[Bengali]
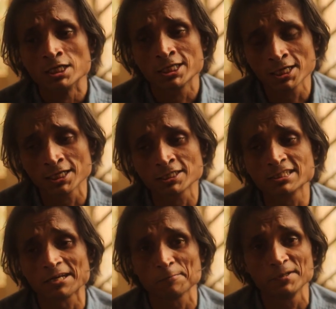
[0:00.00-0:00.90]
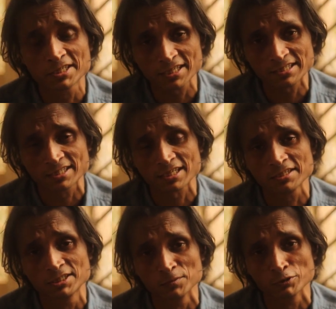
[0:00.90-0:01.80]
সেই ক্ষেত্রে যারা বেঁচে আছে
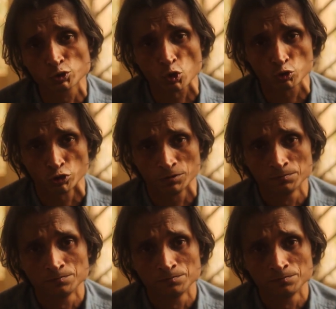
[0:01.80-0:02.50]
তাদের জীবন একটু সহজ হয়